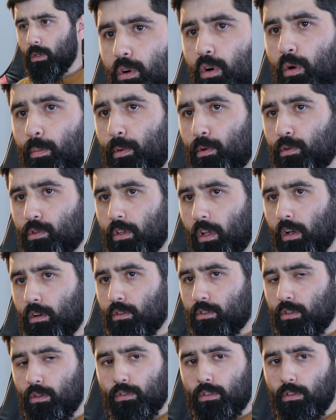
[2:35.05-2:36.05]
oprócz
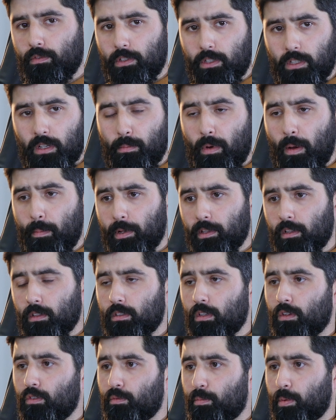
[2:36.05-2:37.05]
tego, że oczywiście mapa do
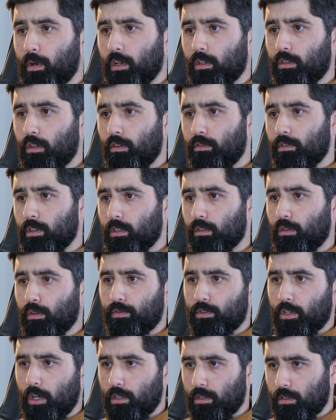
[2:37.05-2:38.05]
celów projektowych, to
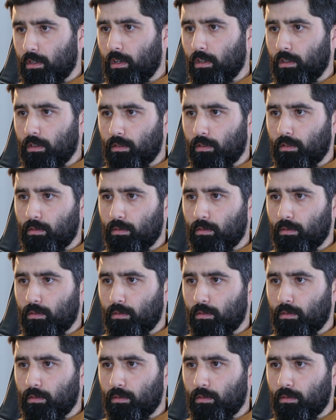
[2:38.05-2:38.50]
wcześniej